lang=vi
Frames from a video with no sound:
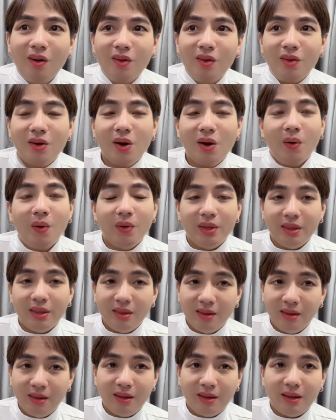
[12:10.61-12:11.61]
rồi
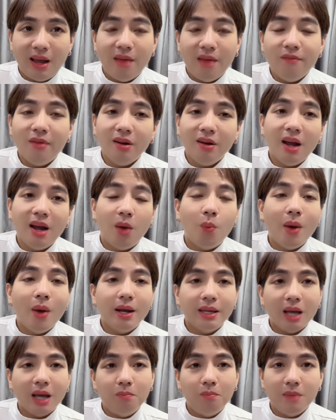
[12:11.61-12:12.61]
thì cái vấn đề
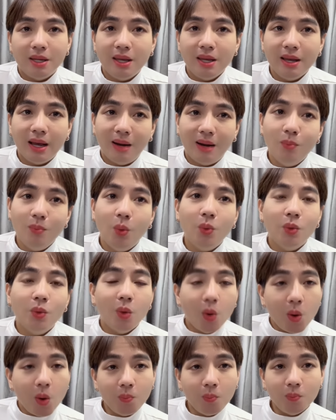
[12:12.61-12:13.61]
quan trọng là Chí Cảnh muốn
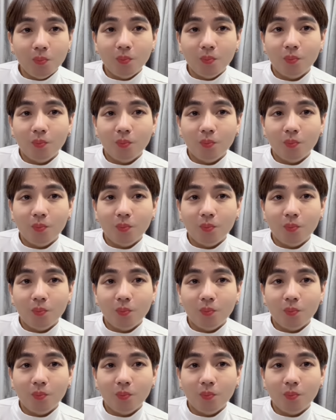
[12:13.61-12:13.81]
đốt